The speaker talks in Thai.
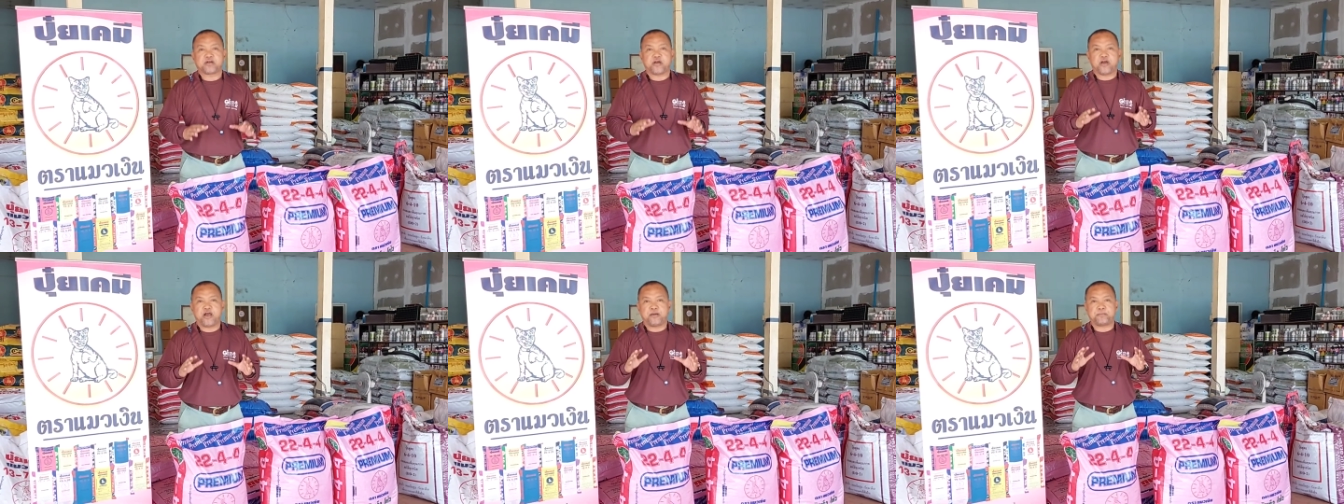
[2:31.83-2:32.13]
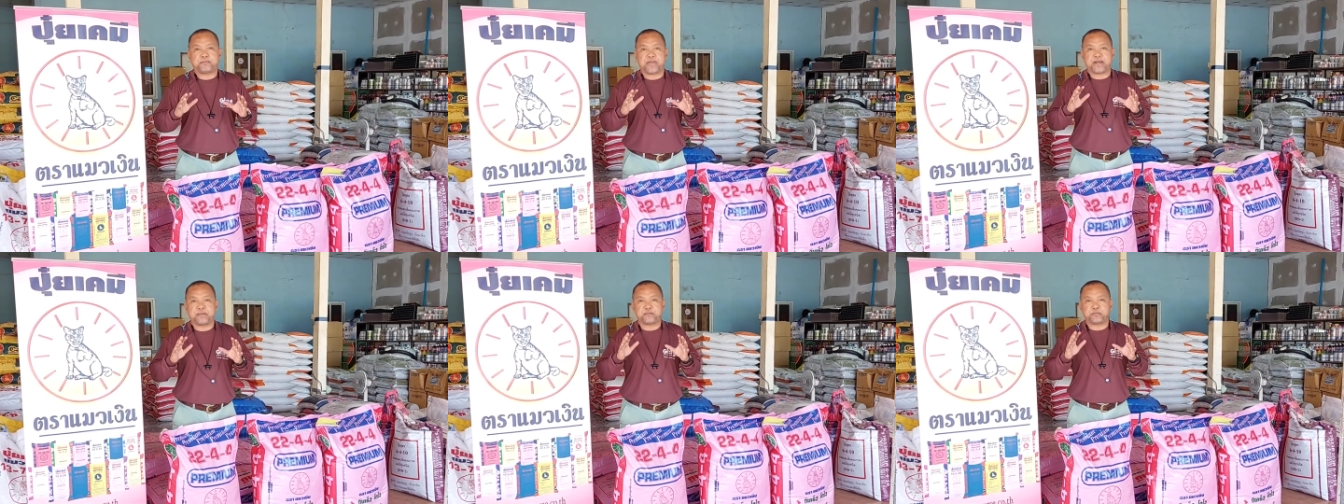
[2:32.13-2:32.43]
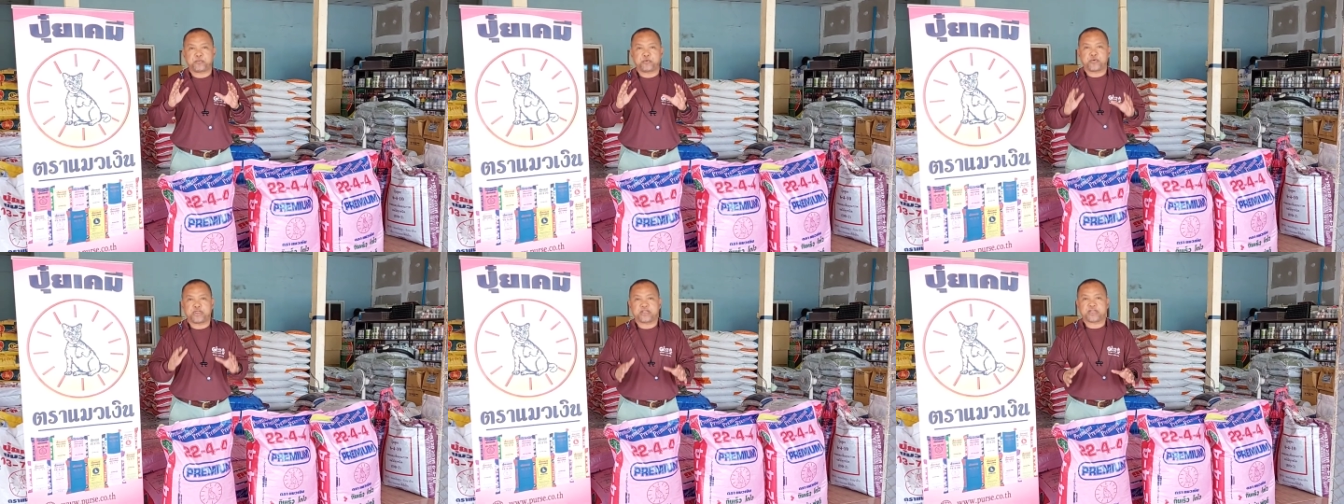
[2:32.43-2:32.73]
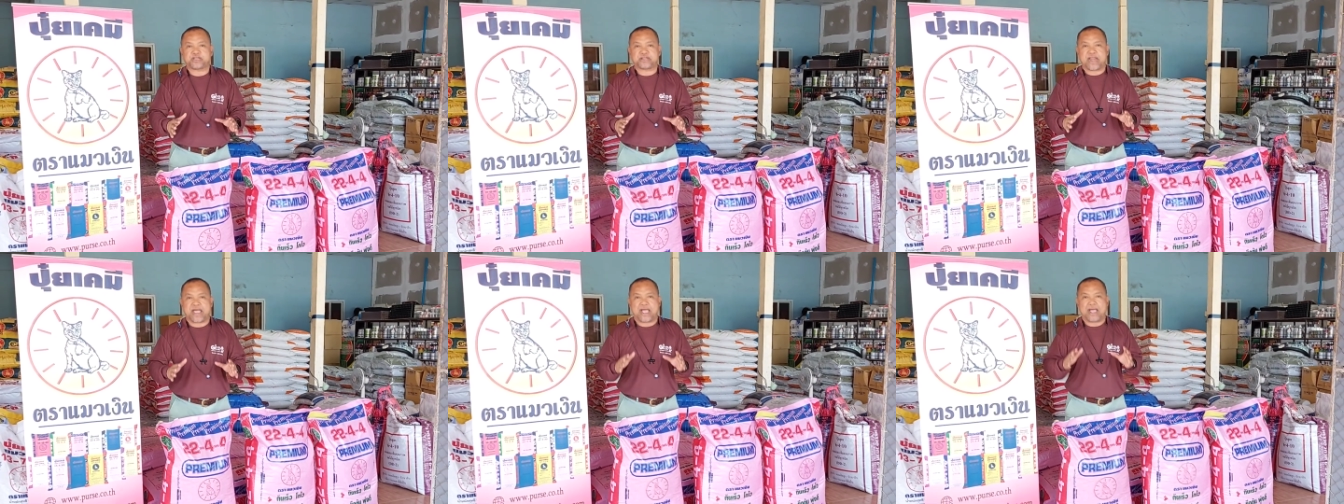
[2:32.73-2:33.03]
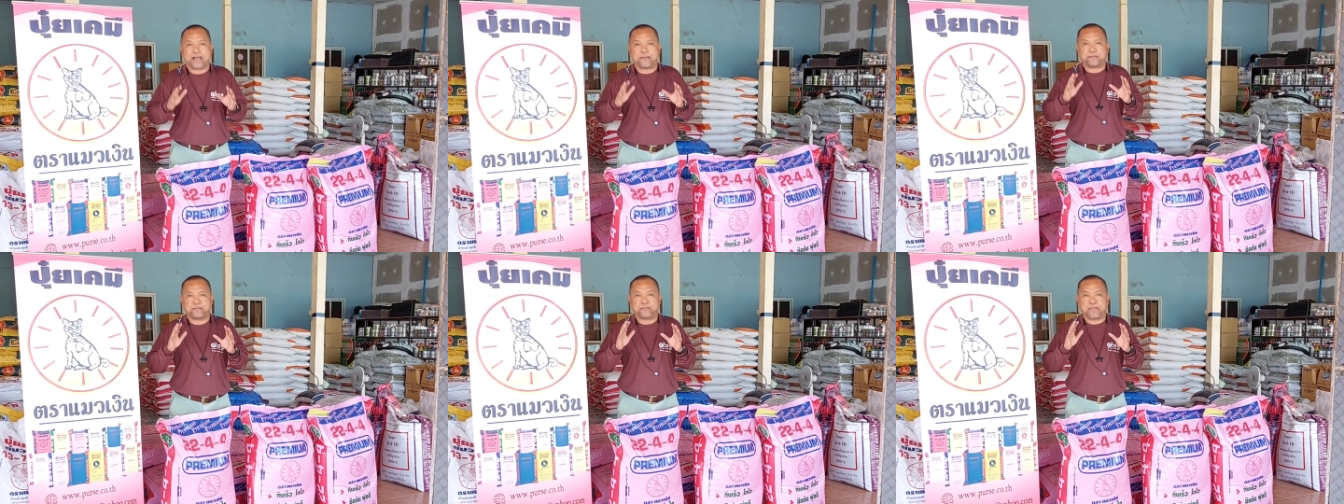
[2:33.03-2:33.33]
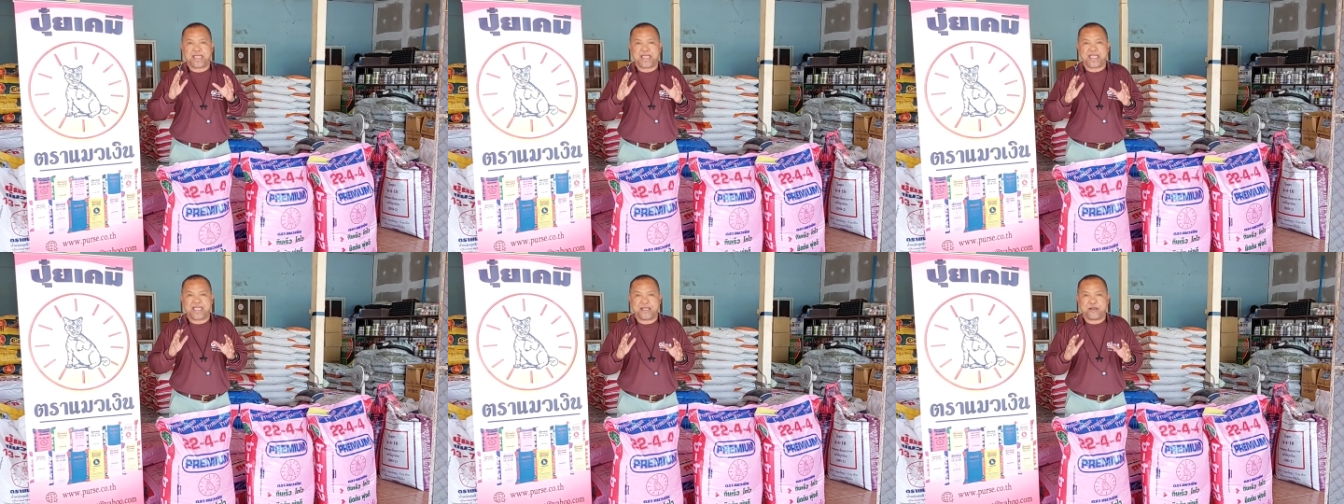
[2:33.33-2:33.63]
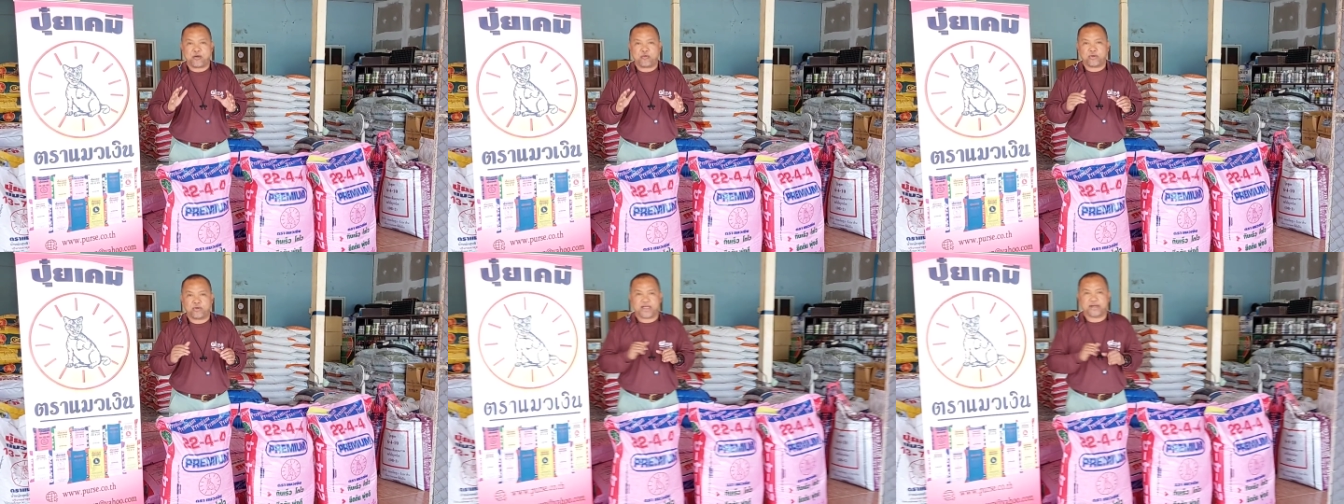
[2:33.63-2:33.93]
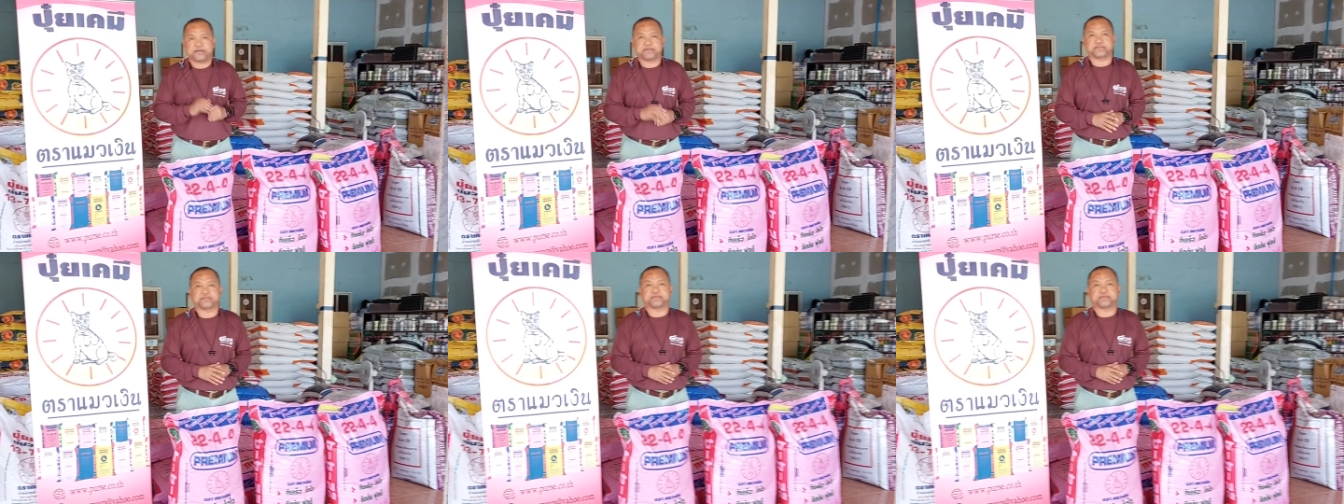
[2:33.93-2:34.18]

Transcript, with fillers: ก็เป็นปุ๋ยตราแมวเงิน